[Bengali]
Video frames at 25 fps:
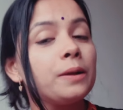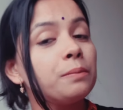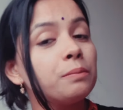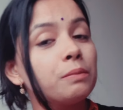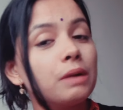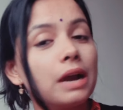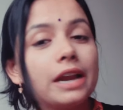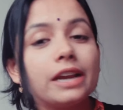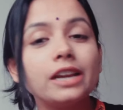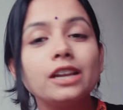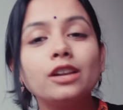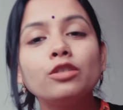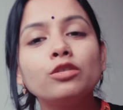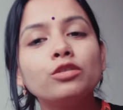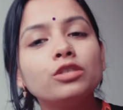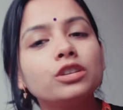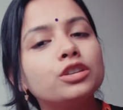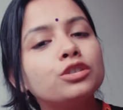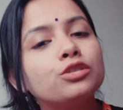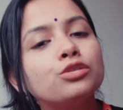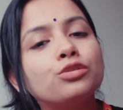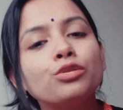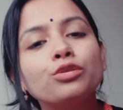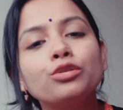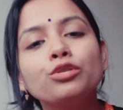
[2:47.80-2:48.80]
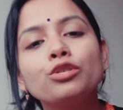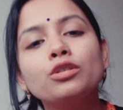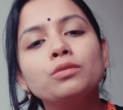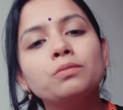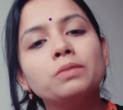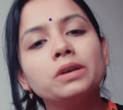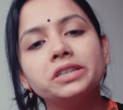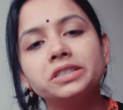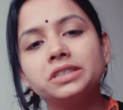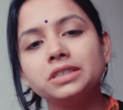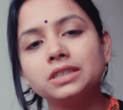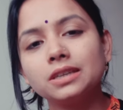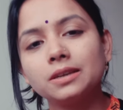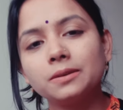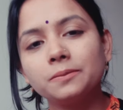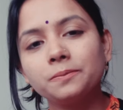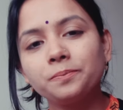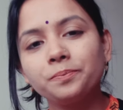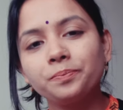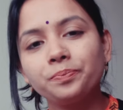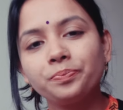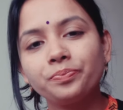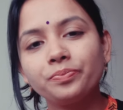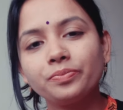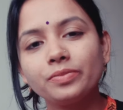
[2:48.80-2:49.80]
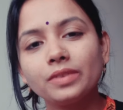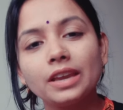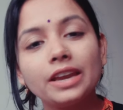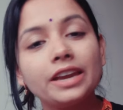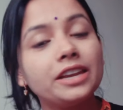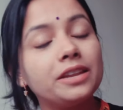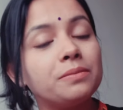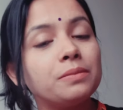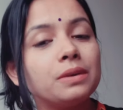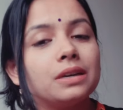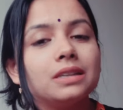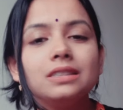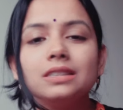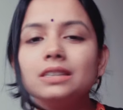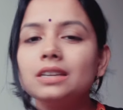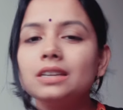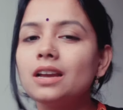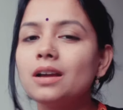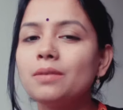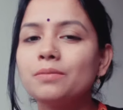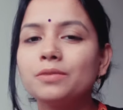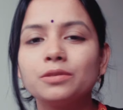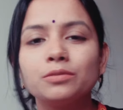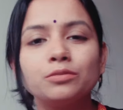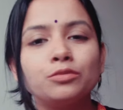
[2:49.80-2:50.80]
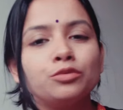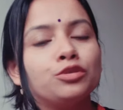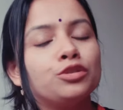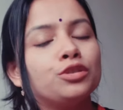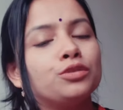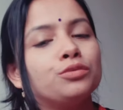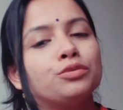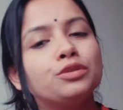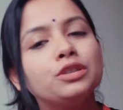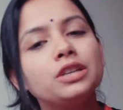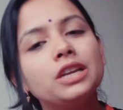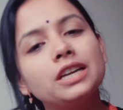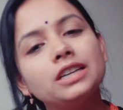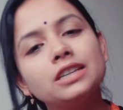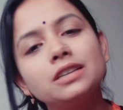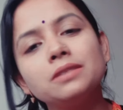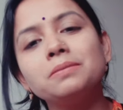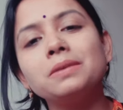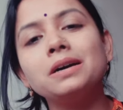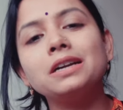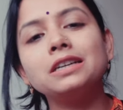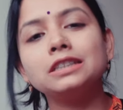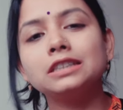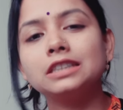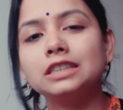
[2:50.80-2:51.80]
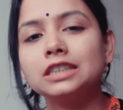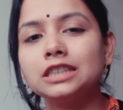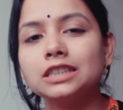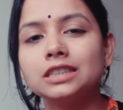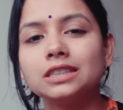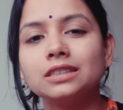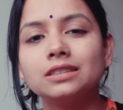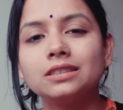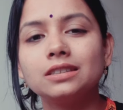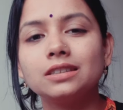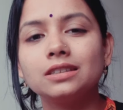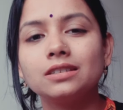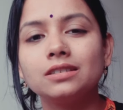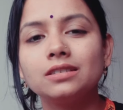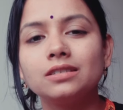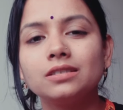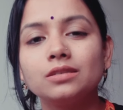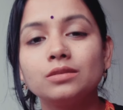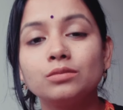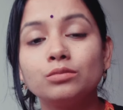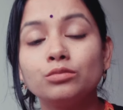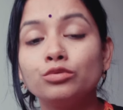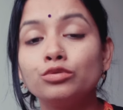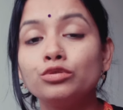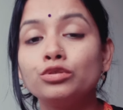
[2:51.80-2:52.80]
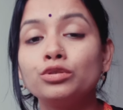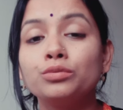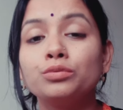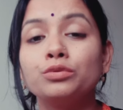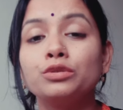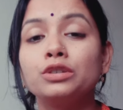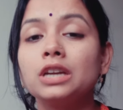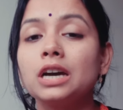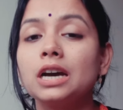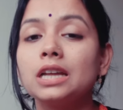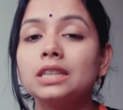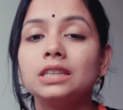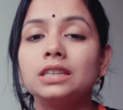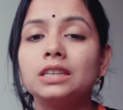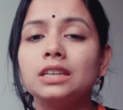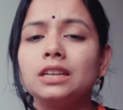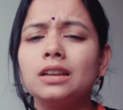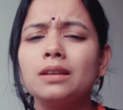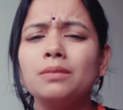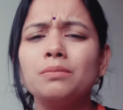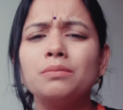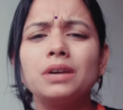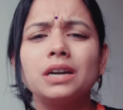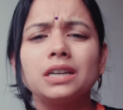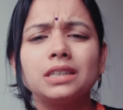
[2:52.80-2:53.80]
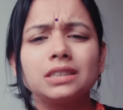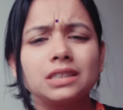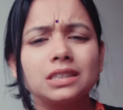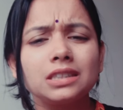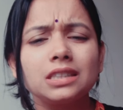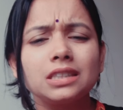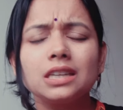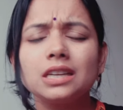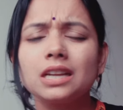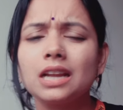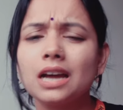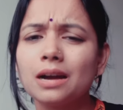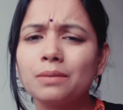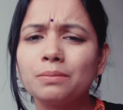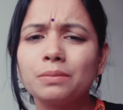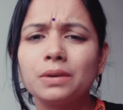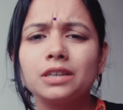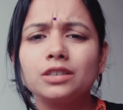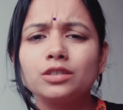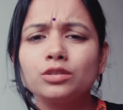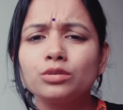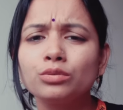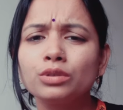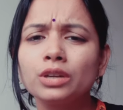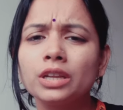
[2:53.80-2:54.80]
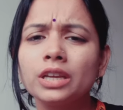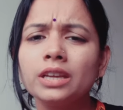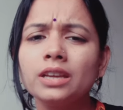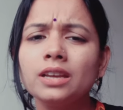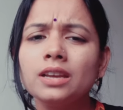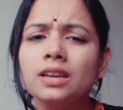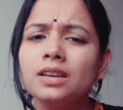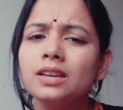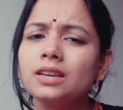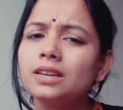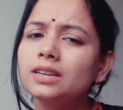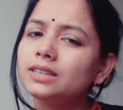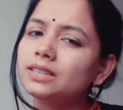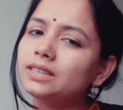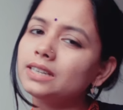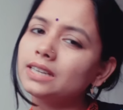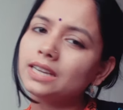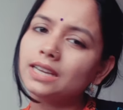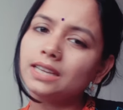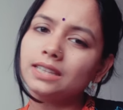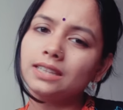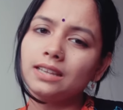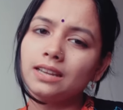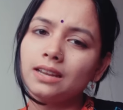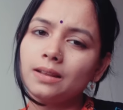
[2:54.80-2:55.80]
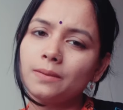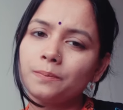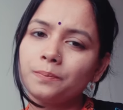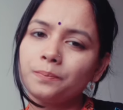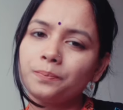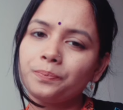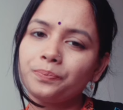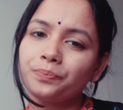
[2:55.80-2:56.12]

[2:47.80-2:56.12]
বাইরে রোগীর শোরগোল বাড়ছে এরই মাঝে আমার মুঠোফোনে একটা বার্তা এসেছে মুঠোফোন হাতে নিলাম বার্তাটা না পাঠ করেই রেখে দিলাম